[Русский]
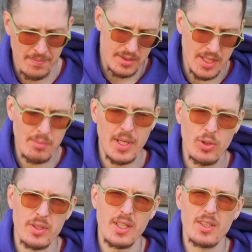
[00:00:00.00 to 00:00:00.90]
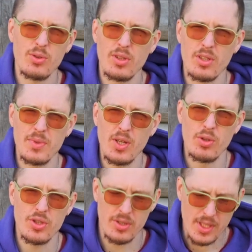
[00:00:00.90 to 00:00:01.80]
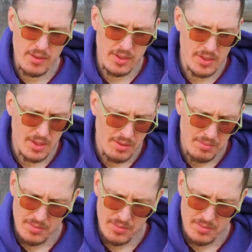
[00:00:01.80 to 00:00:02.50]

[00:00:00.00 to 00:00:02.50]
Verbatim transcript: Сам полетный контроллер мне очень нравится.